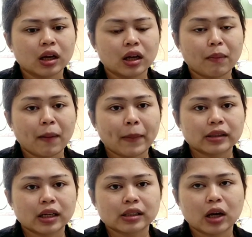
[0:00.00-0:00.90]
ya emang
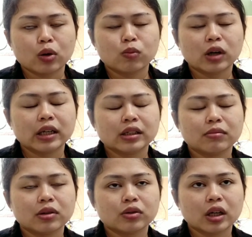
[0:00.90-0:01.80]
pasar sayur enggak sih
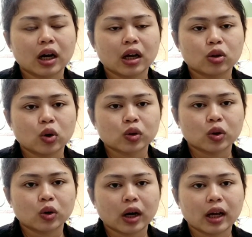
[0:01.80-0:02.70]
maksudnya kayak
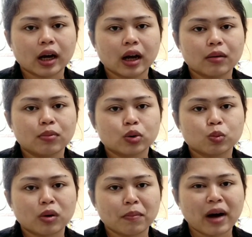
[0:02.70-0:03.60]
toko-toko kayak kayak
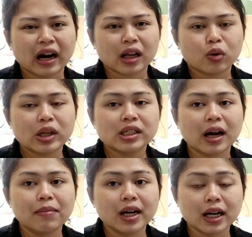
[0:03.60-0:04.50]
supermarket gue
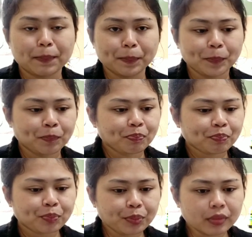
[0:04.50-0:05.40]
jam 6
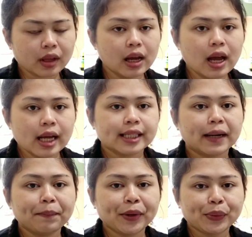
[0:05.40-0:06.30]

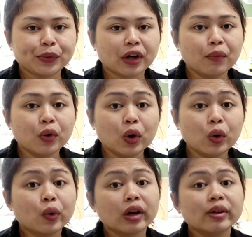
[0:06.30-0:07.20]
jam itu jam
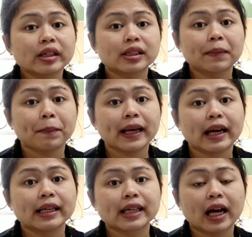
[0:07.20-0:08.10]
bolu gue wis sepi
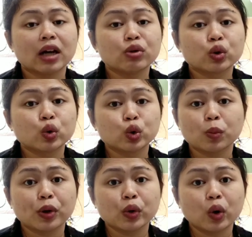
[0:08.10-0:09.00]
guys kayak wis
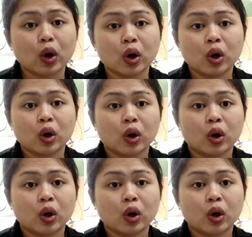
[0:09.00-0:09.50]
tutup gitu loh